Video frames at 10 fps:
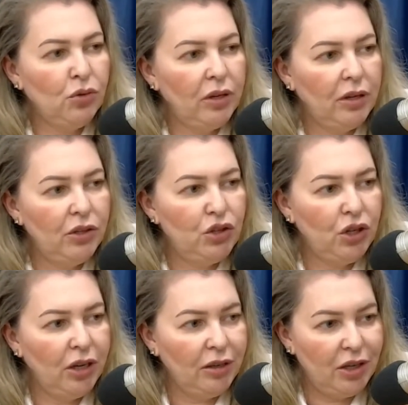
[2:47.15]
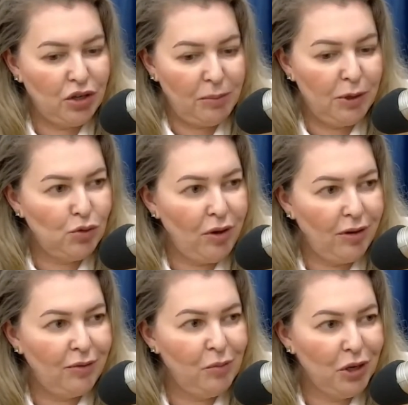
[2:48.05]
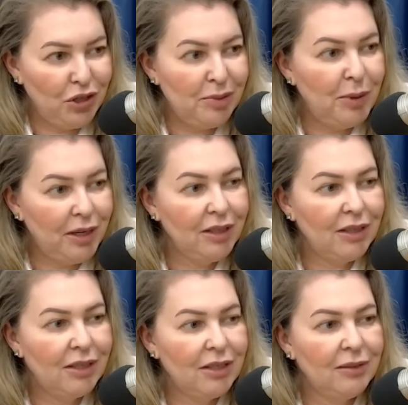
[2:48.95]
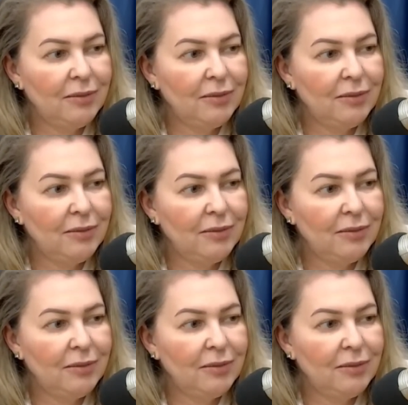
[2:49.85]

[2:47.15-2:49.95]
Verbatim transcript: Sim, ele sim. Tira, deixa a pessoa com manchas brancas, tem, né?